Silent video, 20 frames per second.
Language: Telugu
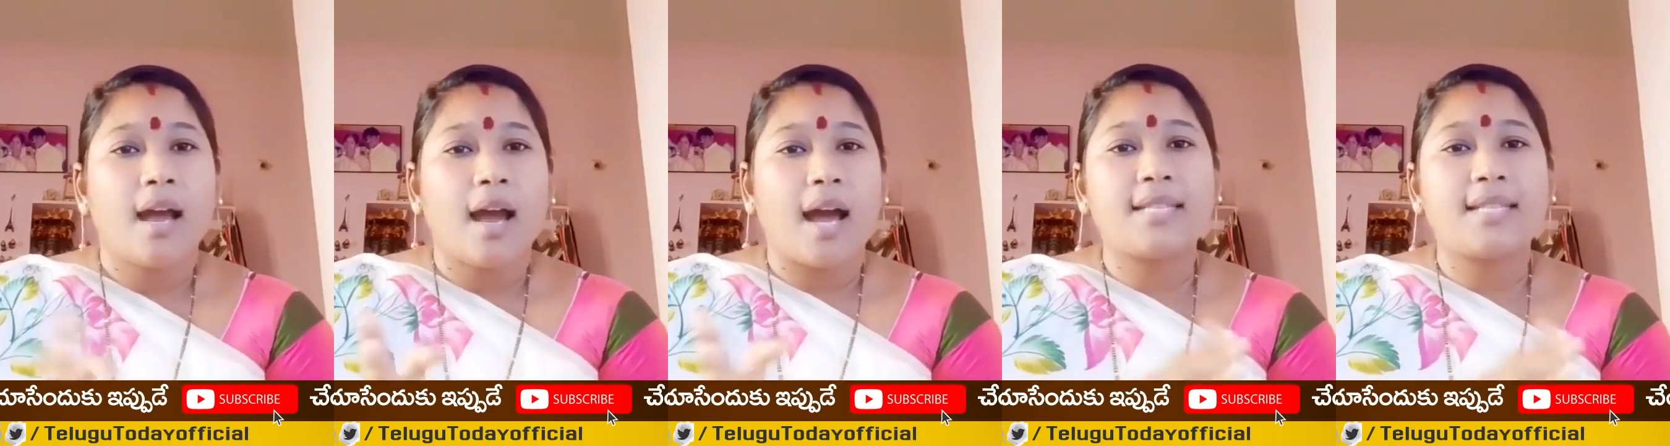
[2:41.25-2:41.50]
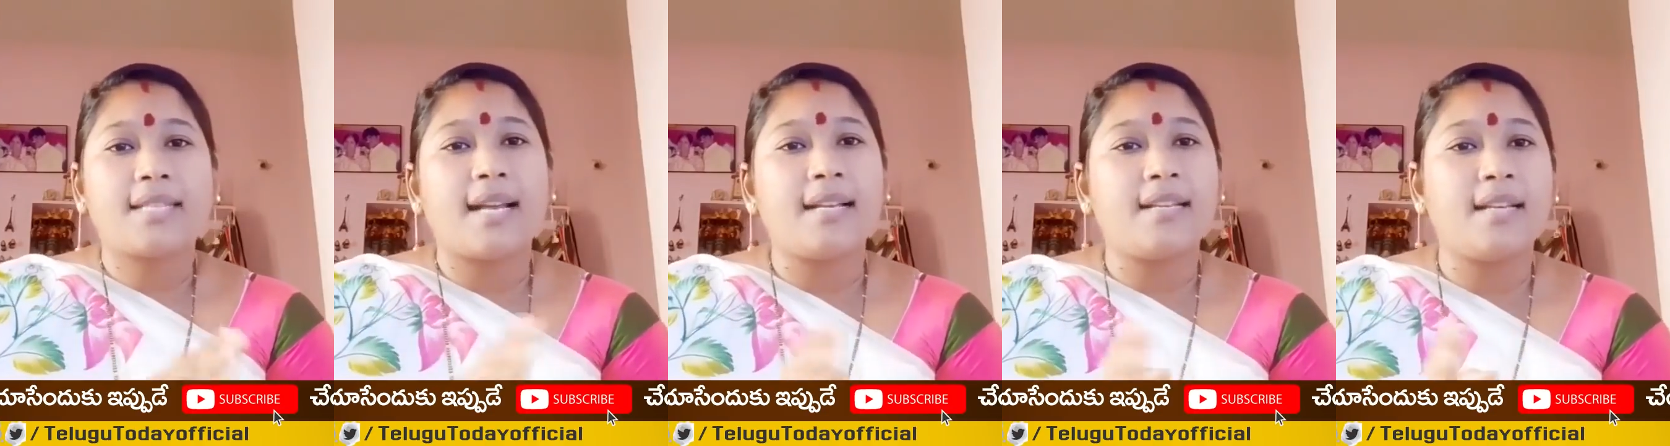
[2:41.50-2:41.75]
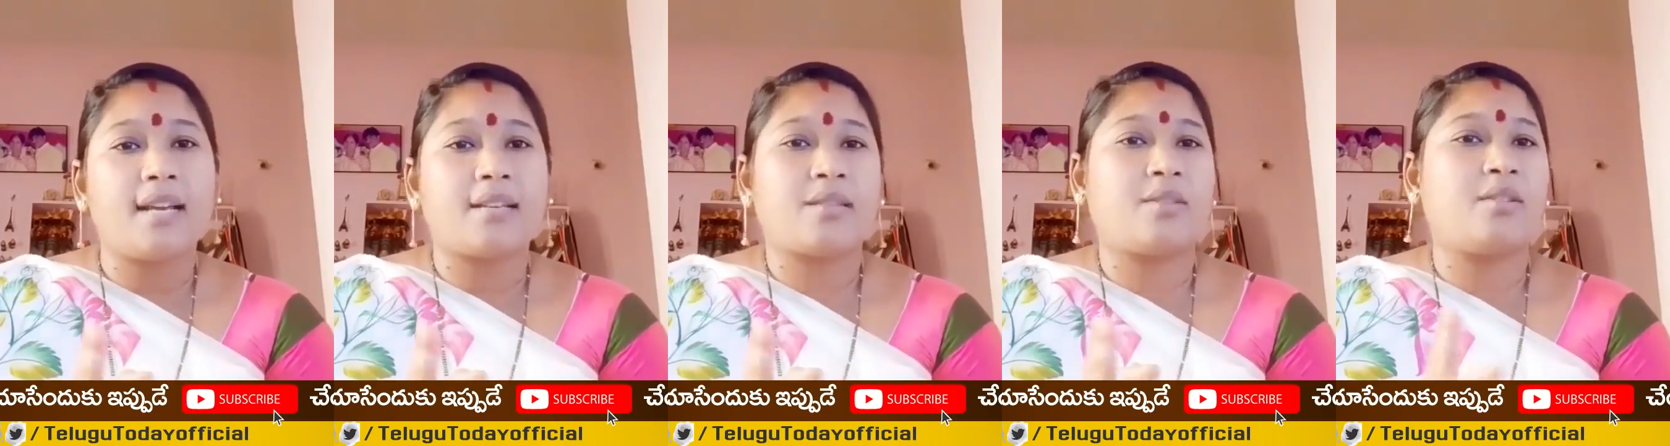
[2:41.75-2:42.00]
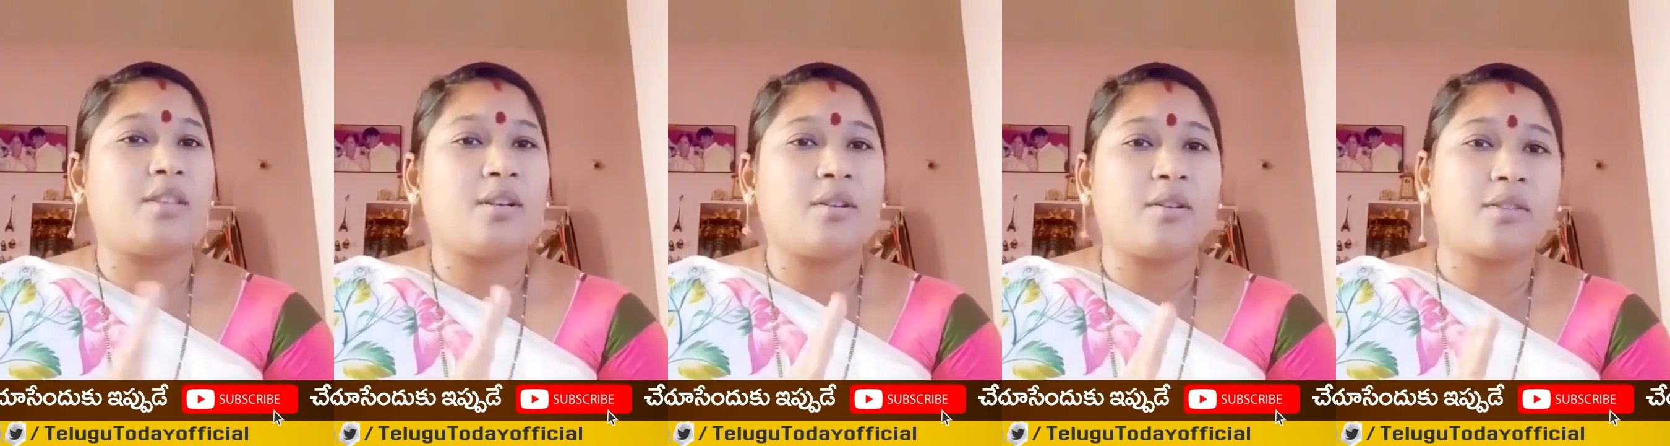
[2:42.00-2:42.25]
హల్చల్
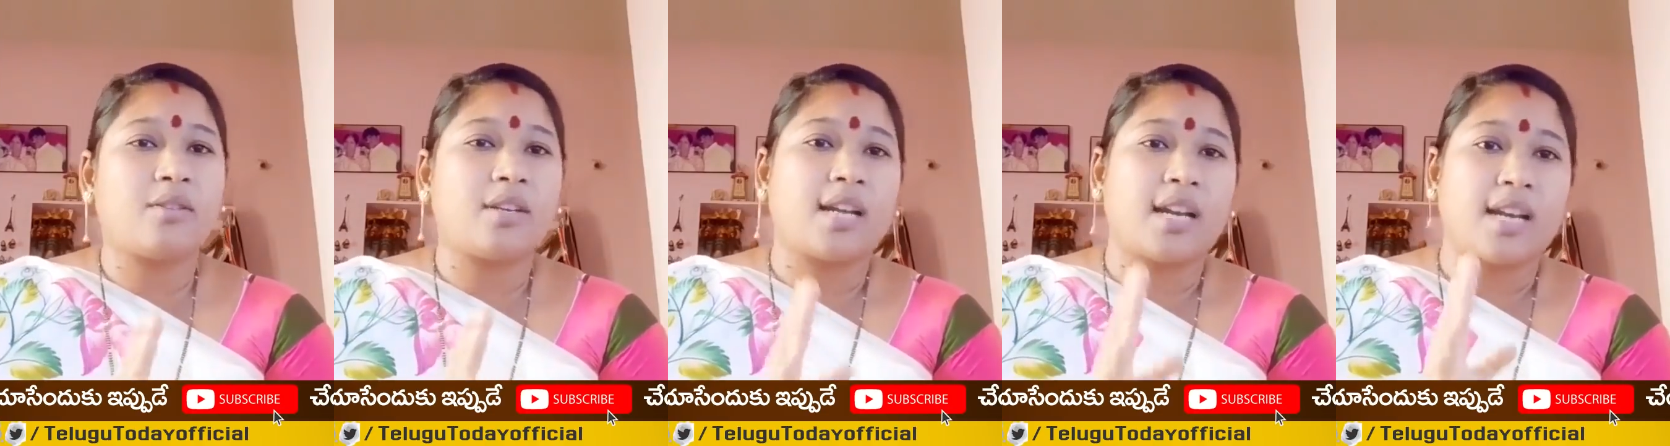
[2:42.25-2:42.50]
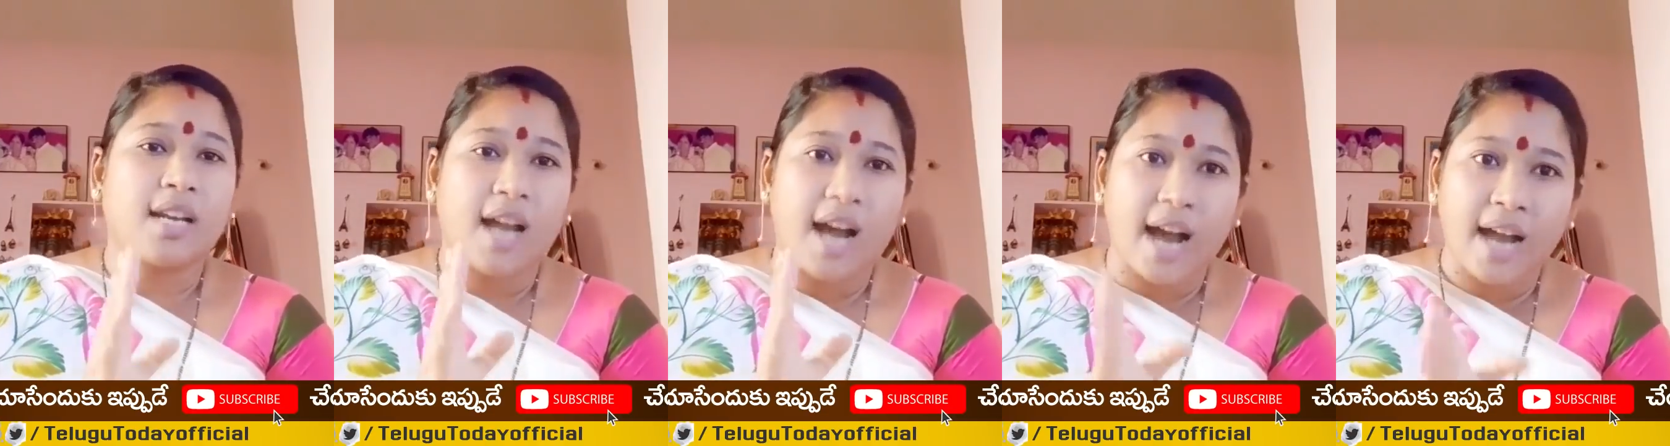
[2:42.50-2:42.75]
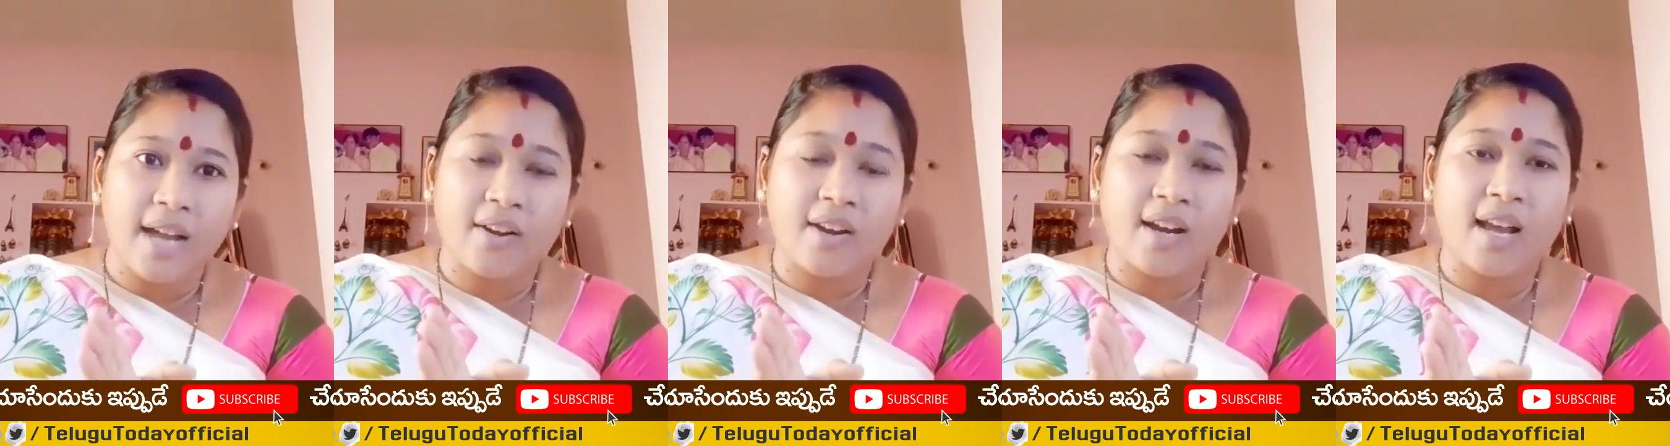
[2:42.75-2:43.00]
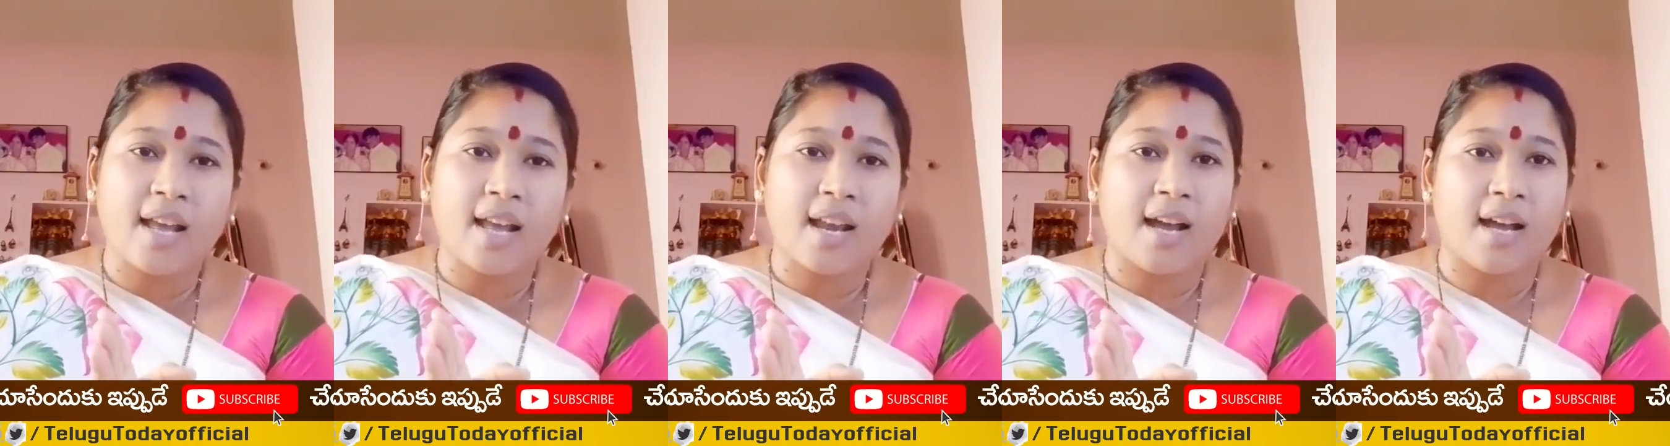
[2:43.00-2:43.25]
చేస్తూ తిరుగుతున్న
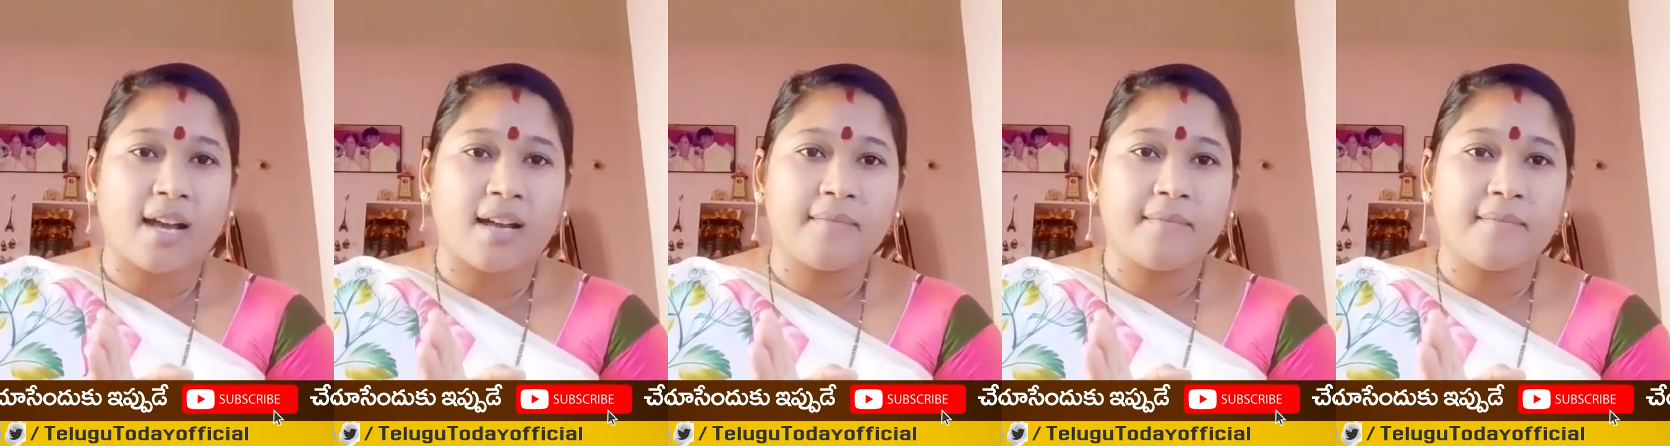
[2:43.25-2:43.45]
నాయకులారా